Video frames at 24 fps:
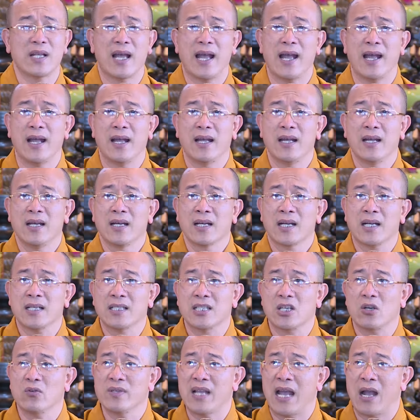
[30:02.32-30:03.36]
ra các
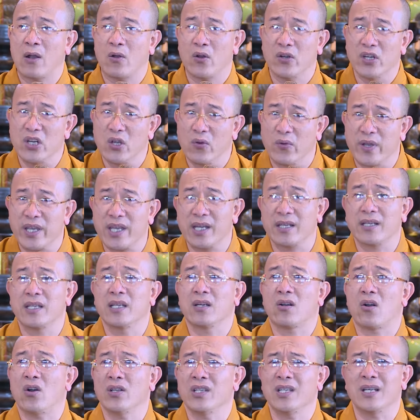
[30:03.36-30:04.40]
cháu nhà có điều kiện thì
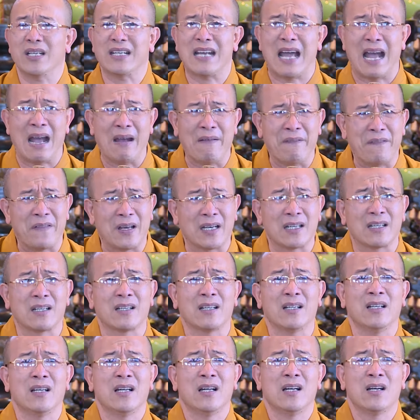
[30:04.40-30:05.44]
có nhưng đa
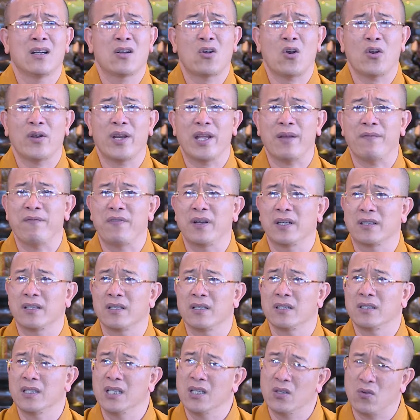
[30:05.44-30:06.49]
phần con em phật
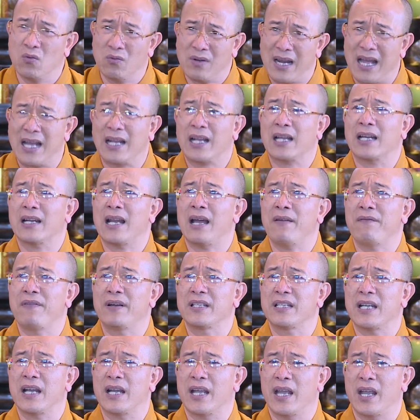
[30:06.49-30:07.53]
tử thì cũng là đa
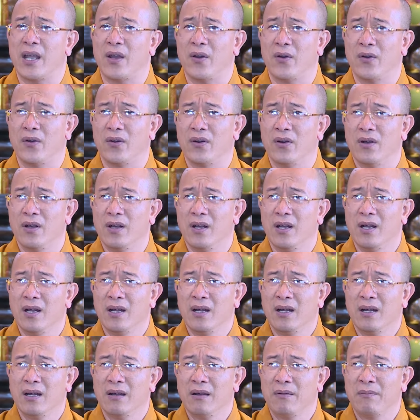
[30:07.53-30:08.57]
phần nhà nghèo
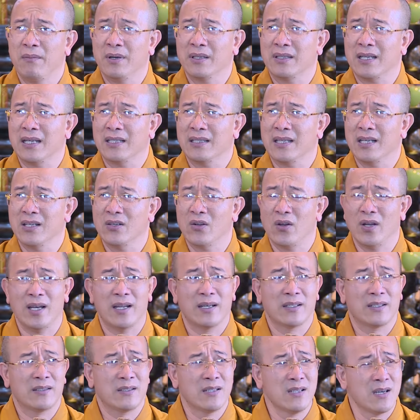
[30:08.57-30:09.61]
mà tại thầy nói là
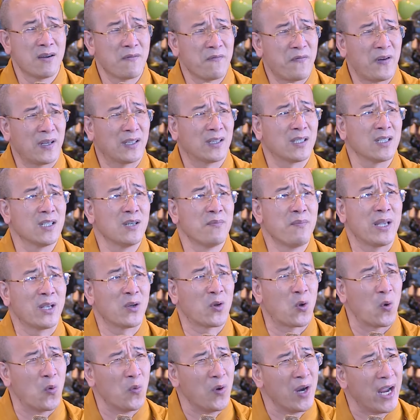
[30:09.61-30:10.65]
thường phật tử mình
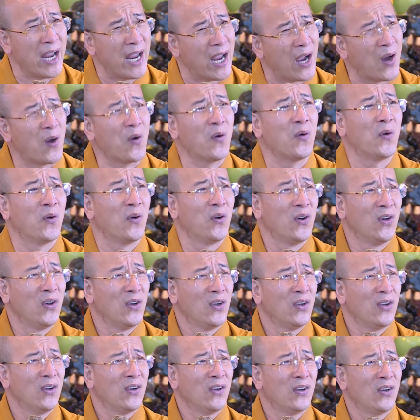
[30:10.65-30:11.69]
cũng nghèo
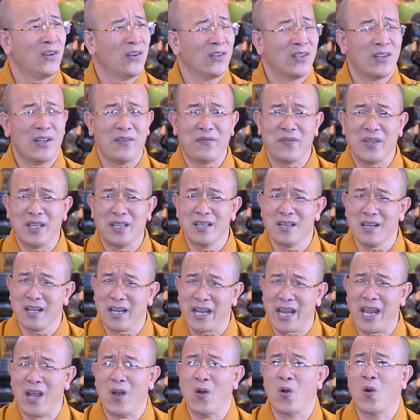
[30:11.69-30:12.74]
là vì thường
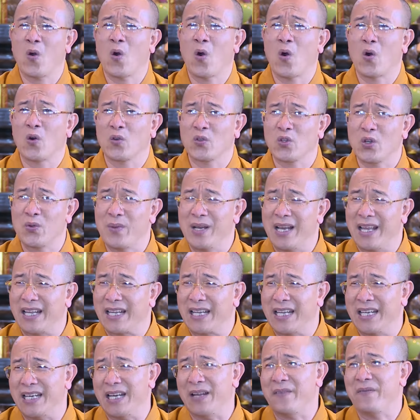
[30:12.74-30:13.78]
nghèo khổ rồi mới lại
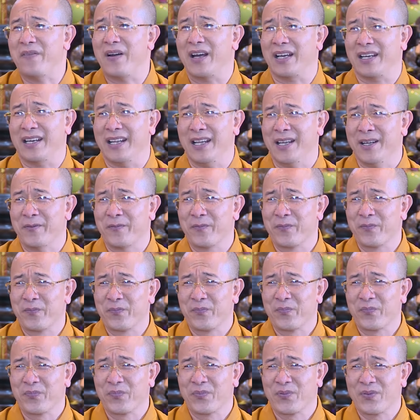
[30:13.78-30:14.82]
nghĩ đến phật đấy
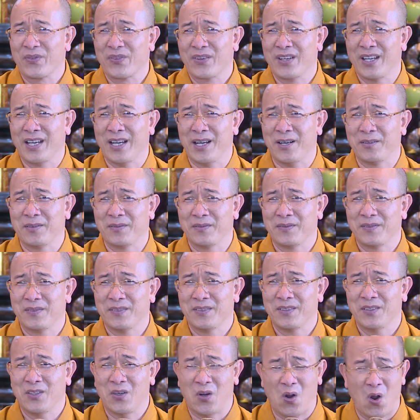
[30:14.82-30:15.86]
nghèo
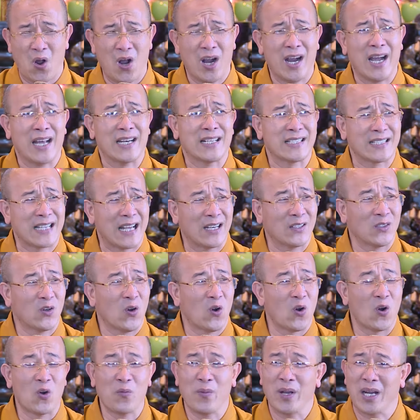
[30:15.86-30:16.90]
khó khăn gian
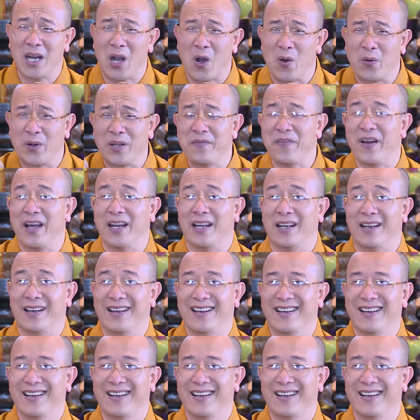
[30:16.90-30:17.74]
khổ mới cầu đến phật